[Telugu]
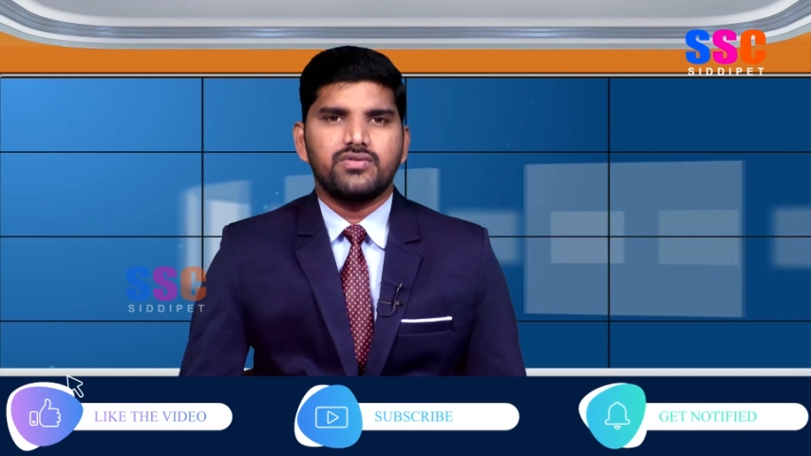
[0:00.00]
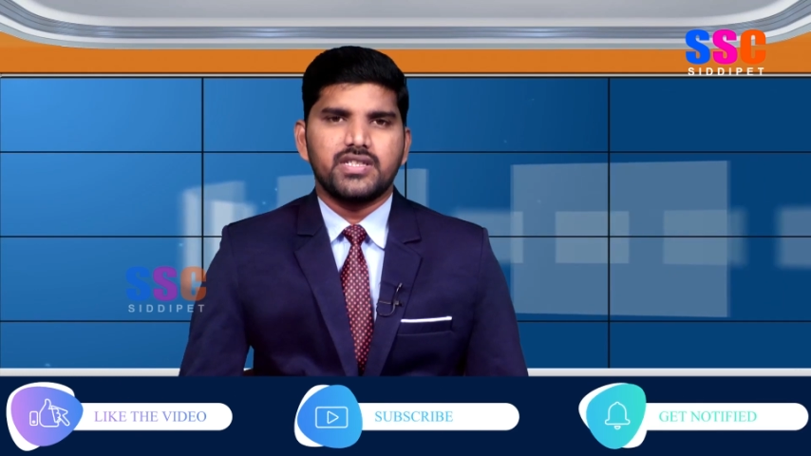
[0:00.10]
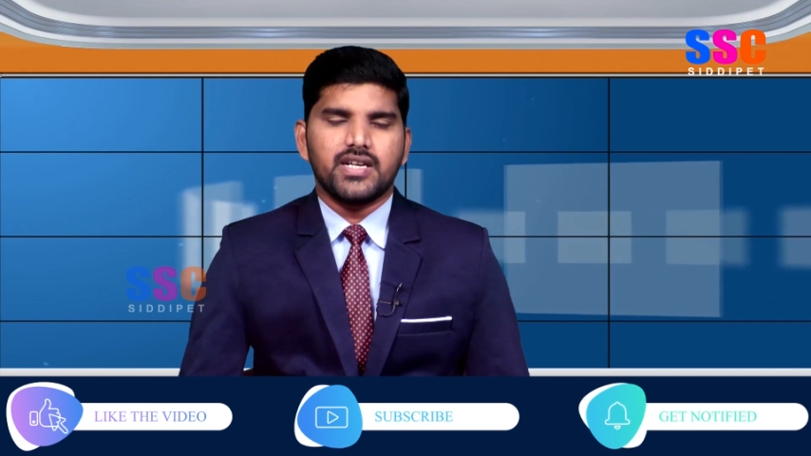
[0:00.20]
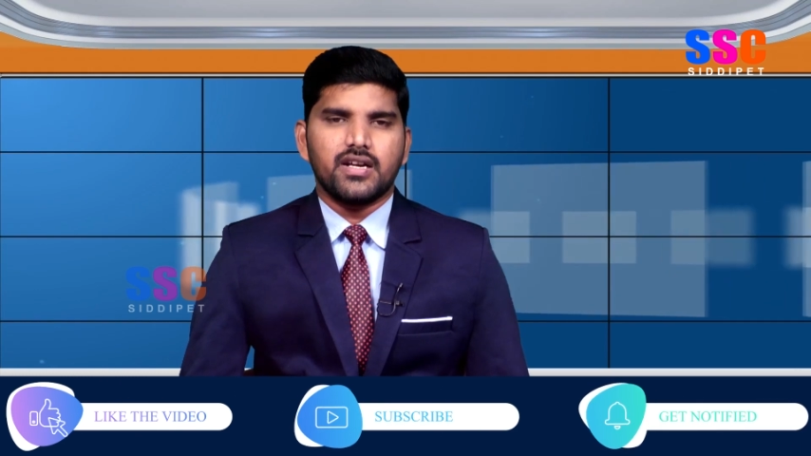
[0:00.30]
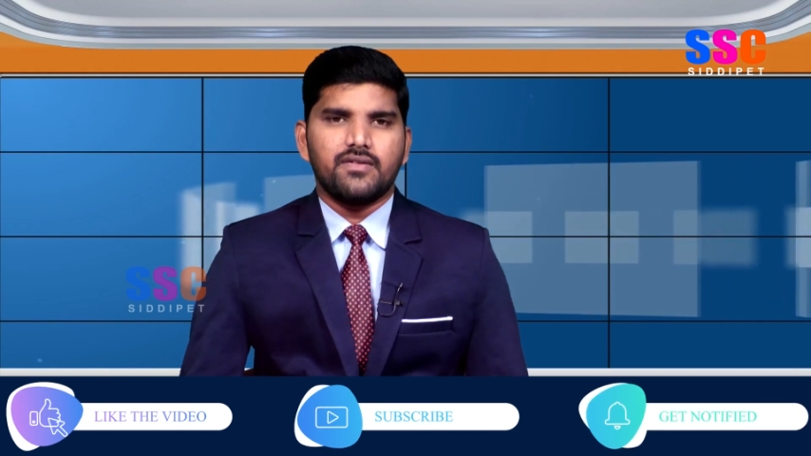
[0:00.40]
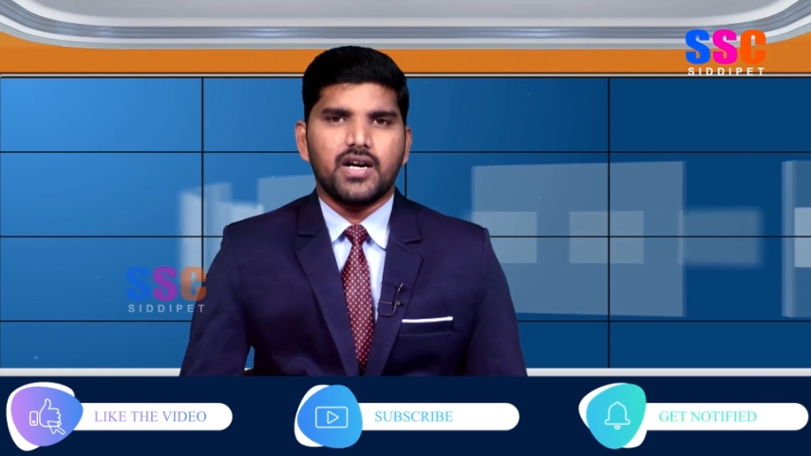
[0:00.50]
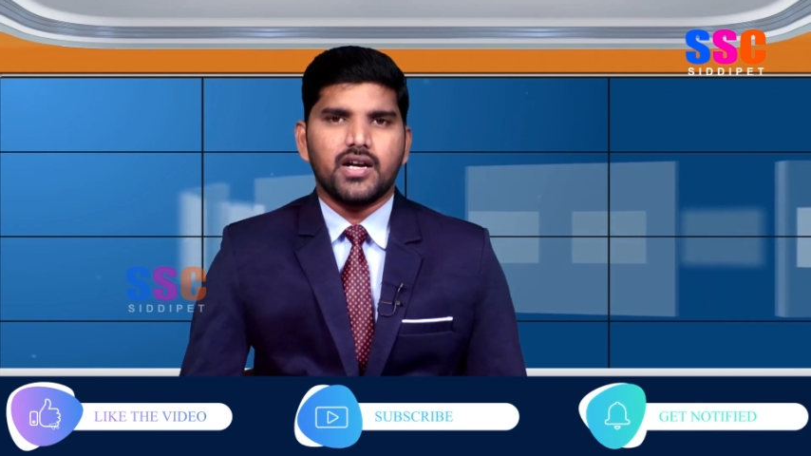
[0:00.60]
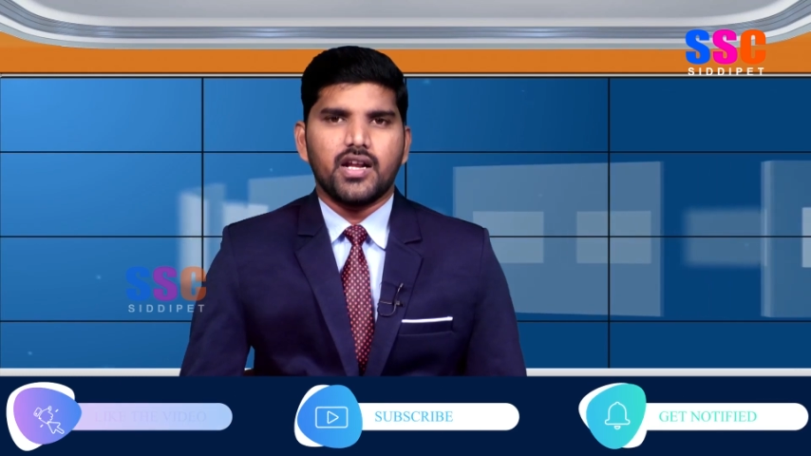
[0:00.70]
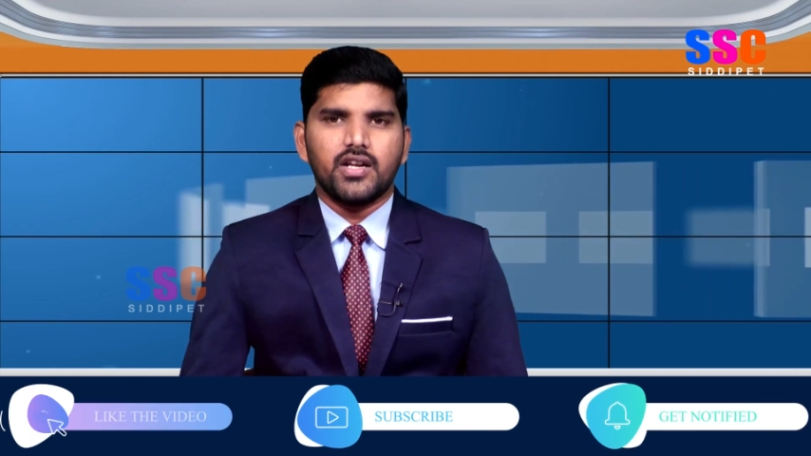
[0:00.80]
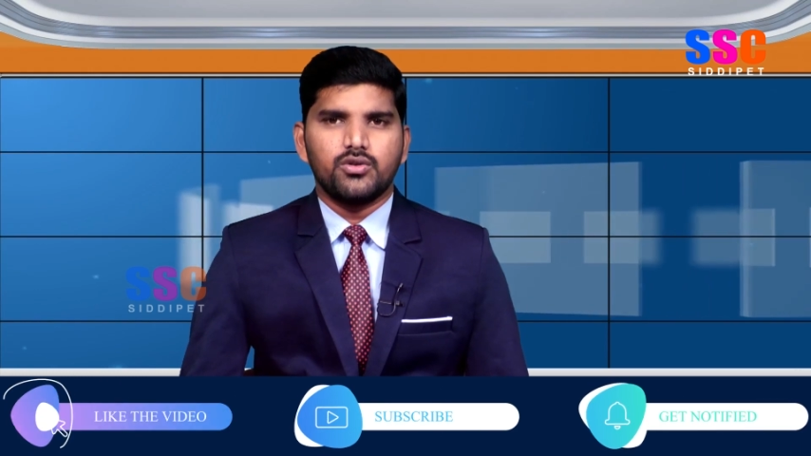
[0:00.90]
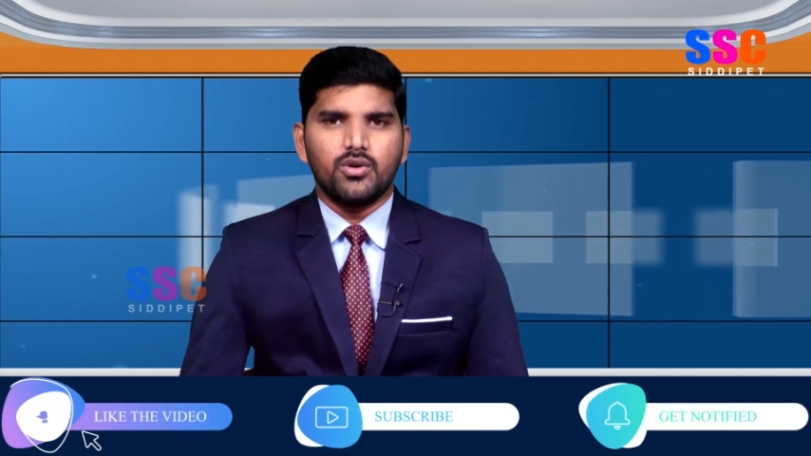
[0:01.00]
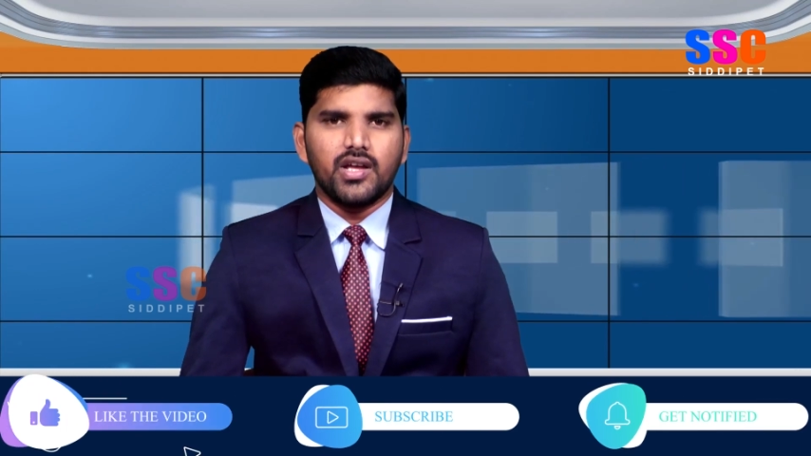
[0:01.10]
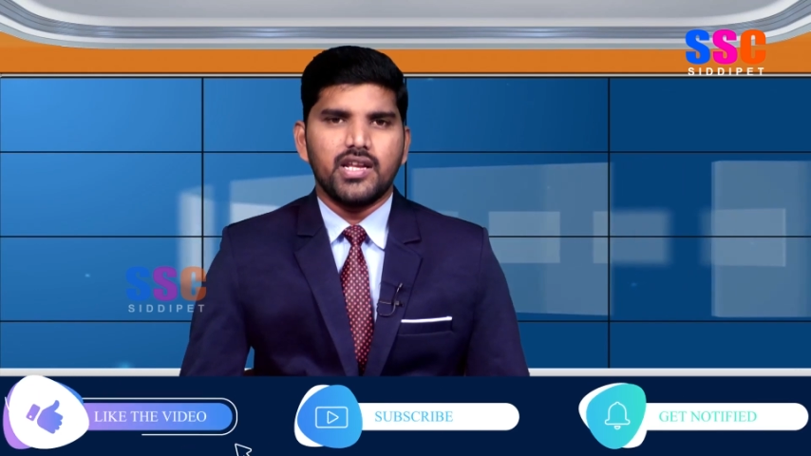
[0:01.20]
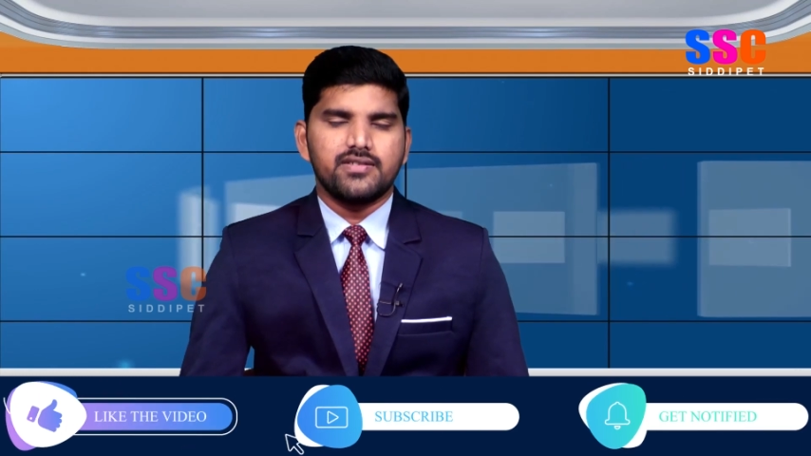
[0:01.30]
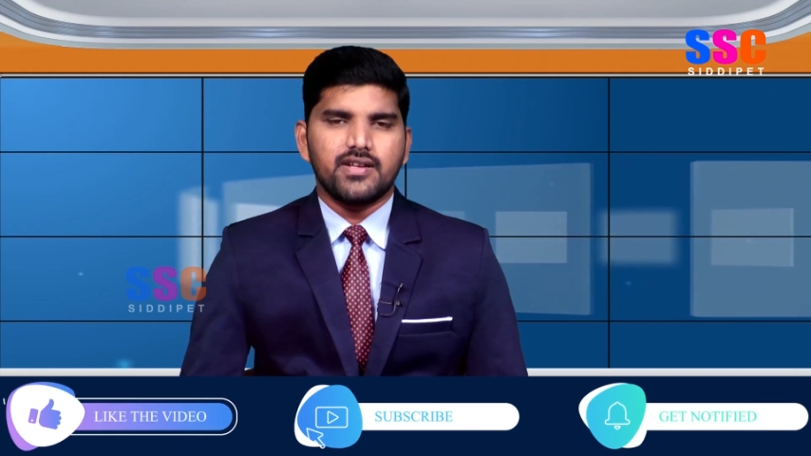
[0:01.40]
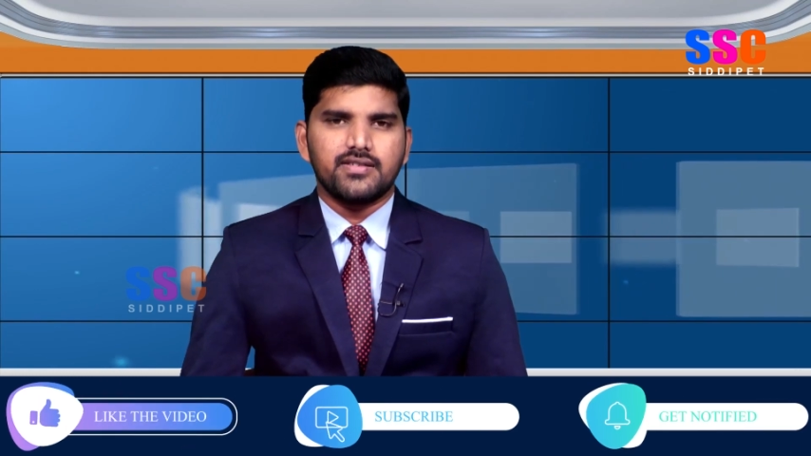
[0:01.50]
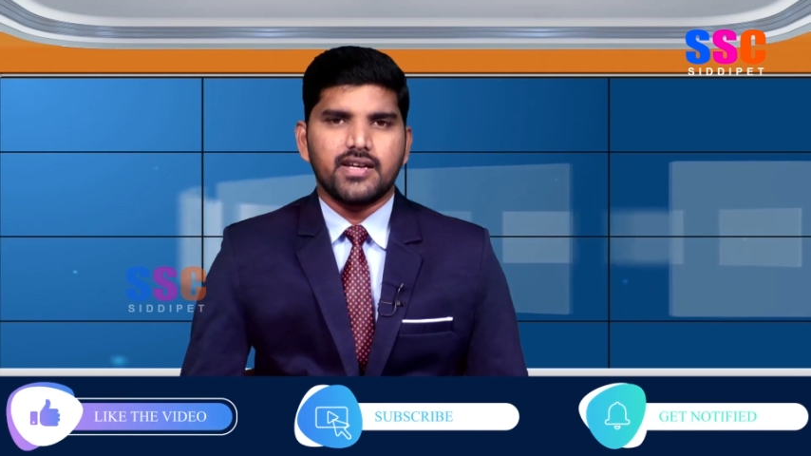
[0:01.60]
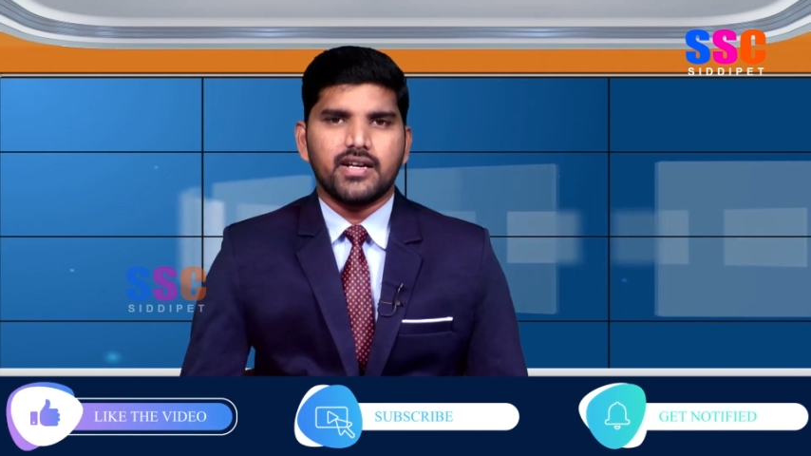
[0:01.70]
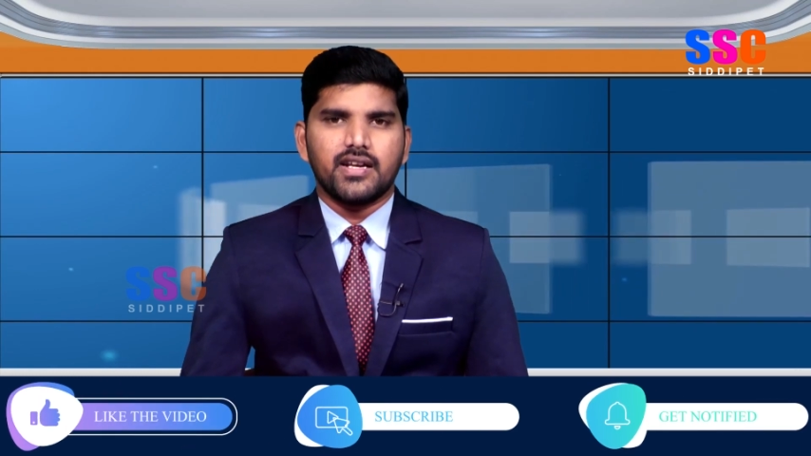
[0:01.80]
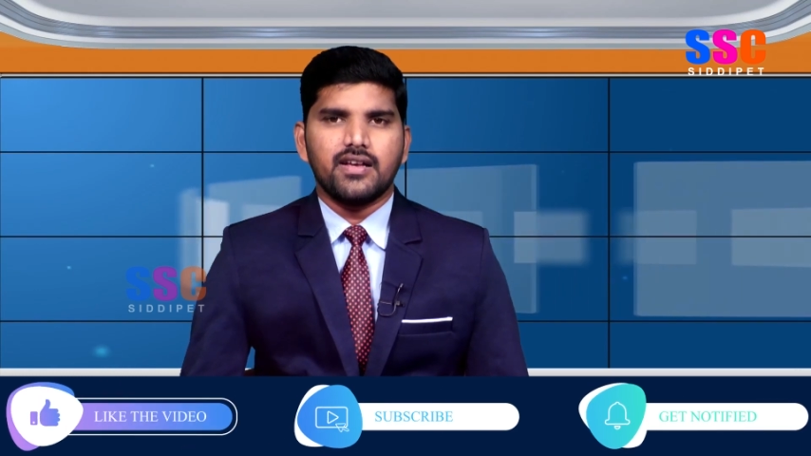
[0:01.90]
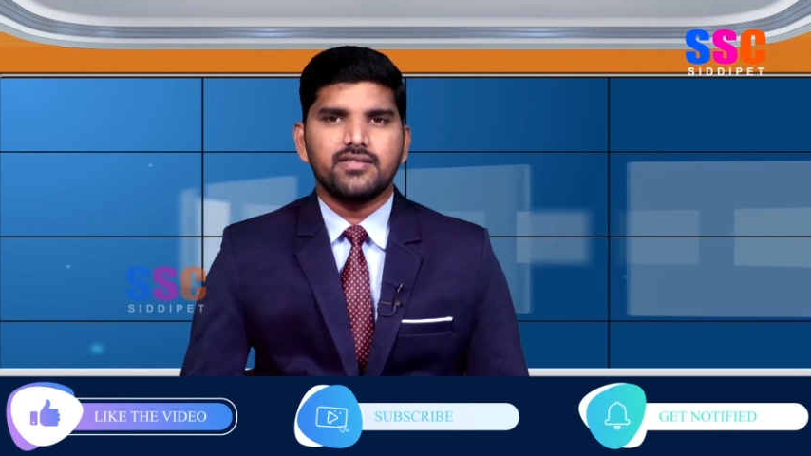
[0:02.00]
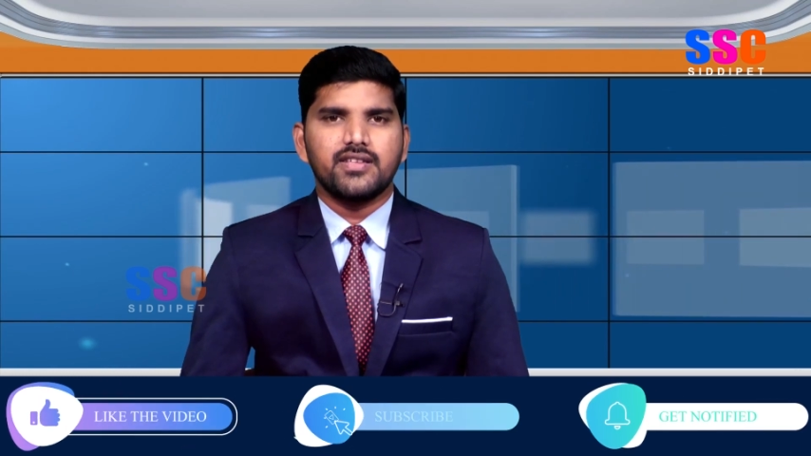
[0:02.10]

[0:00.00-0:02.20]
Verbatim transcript: ద్విచక్ర వాహనాన్ని దొంగిలించిన సంఘటన